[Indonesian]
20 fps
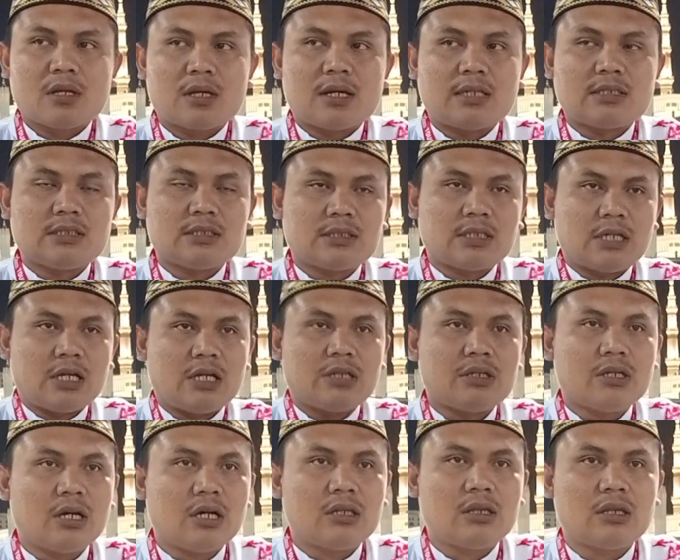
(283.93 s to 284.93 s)
kasih
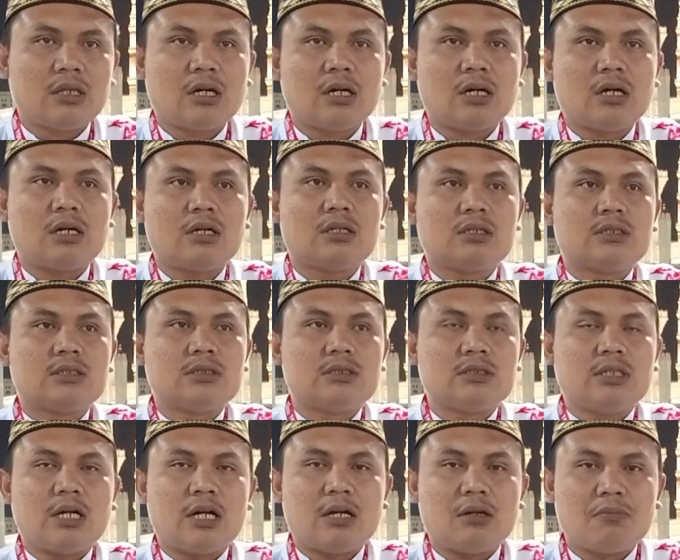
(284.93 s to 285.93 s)
sayangnya Allah
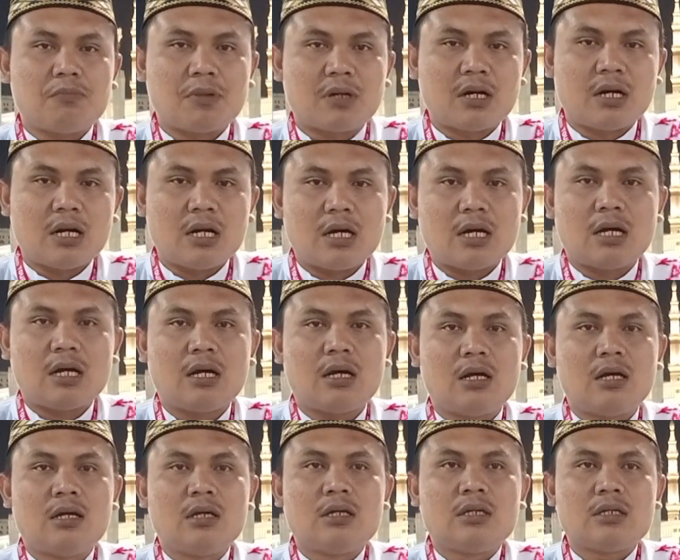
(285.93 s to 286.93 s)
jangan pernah
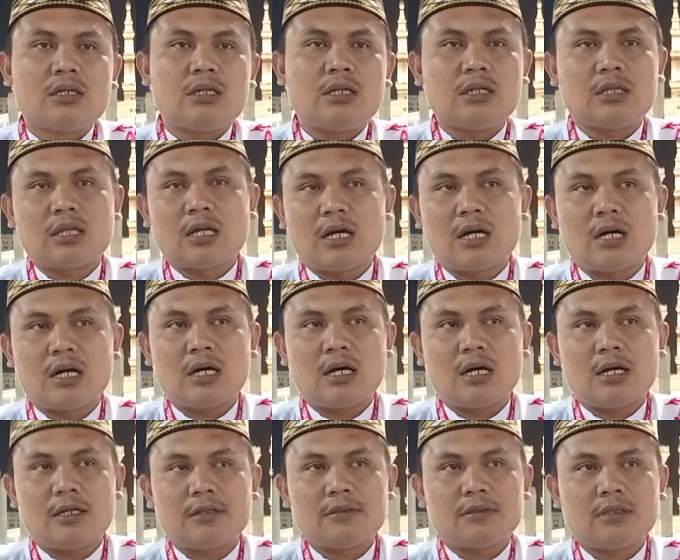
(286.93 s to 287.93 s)

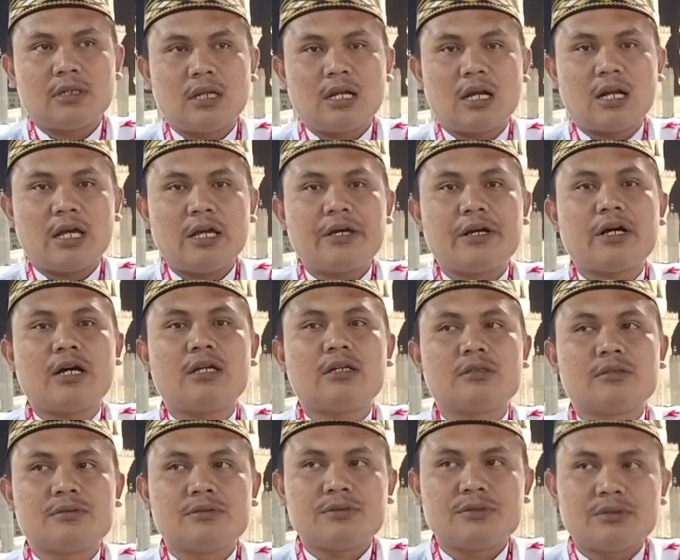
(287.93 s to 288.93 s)
kita lalaikan
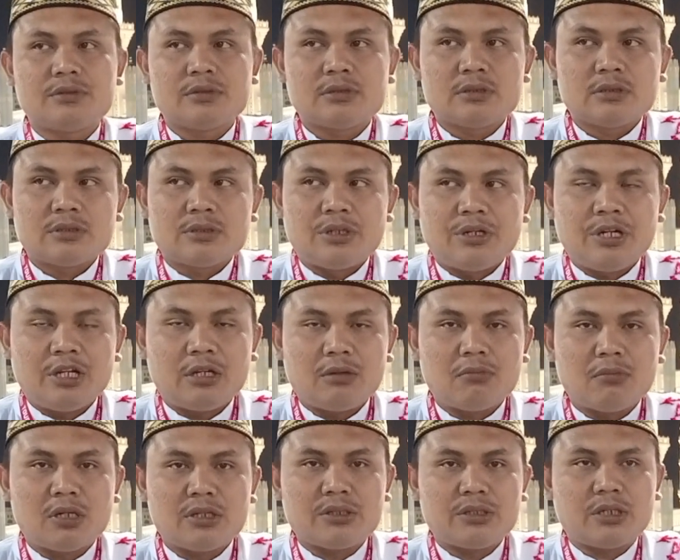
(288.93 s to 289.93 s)

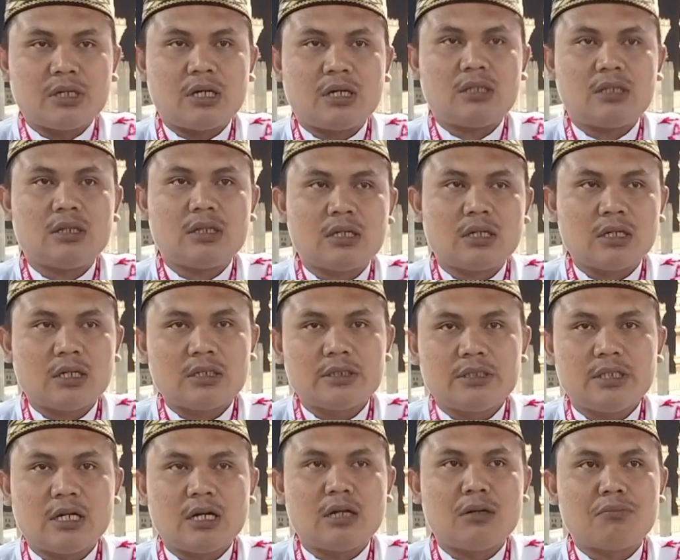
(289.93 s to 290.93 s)
nikmatnya Allah
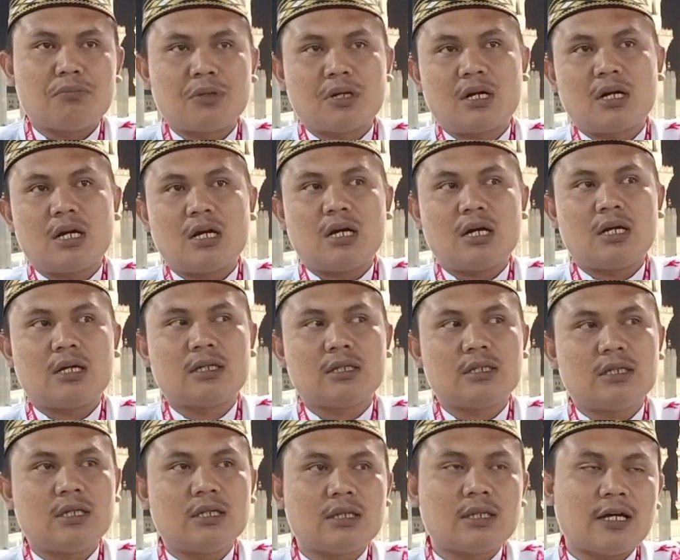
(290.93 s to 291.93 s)
jangan pernah
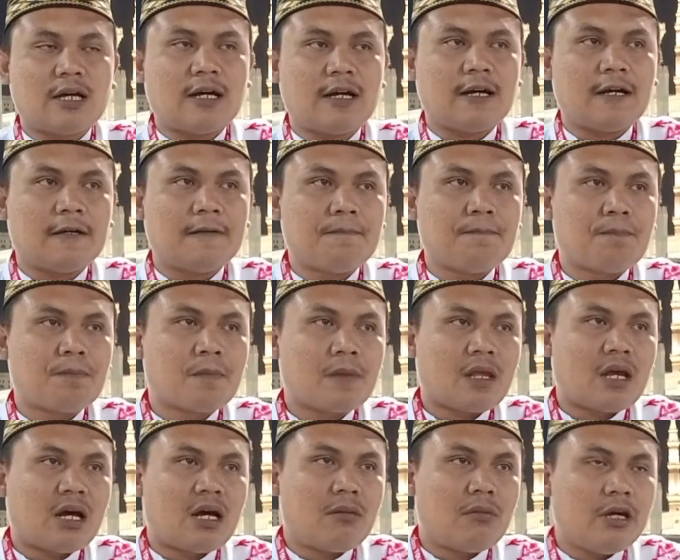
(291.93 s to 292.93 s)
kita
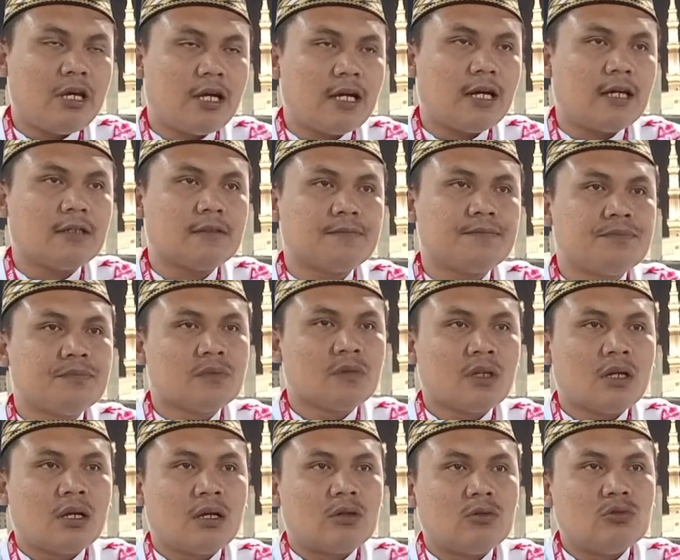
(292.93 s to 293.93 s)
abaikan
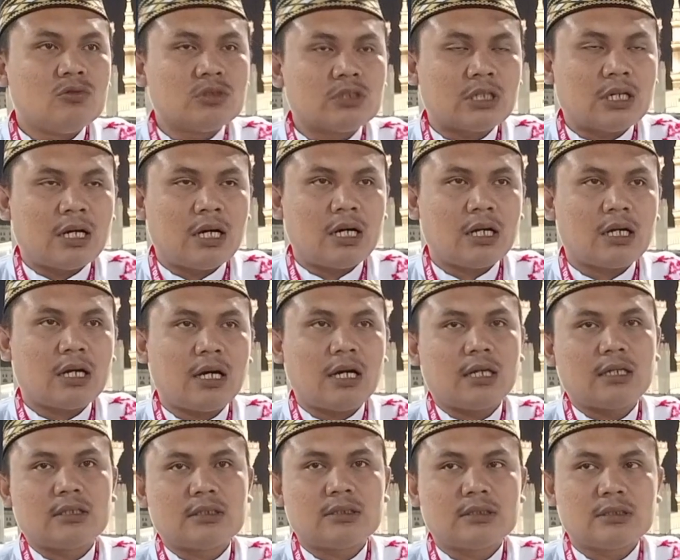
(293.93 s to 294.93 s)

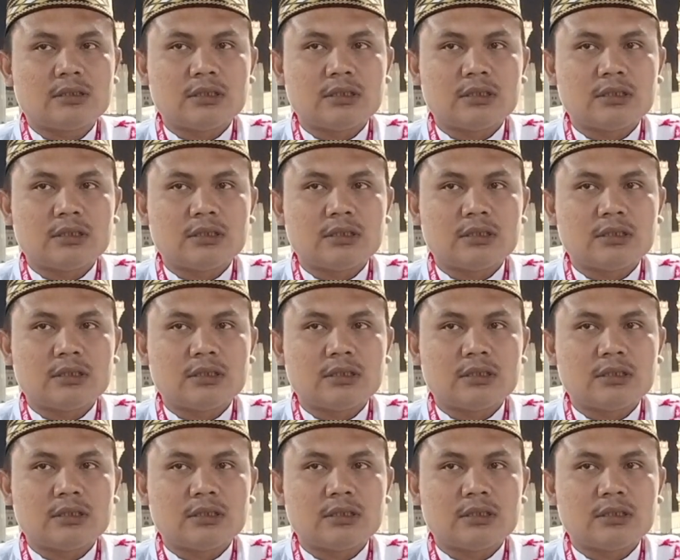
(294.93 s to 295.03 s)
usahakan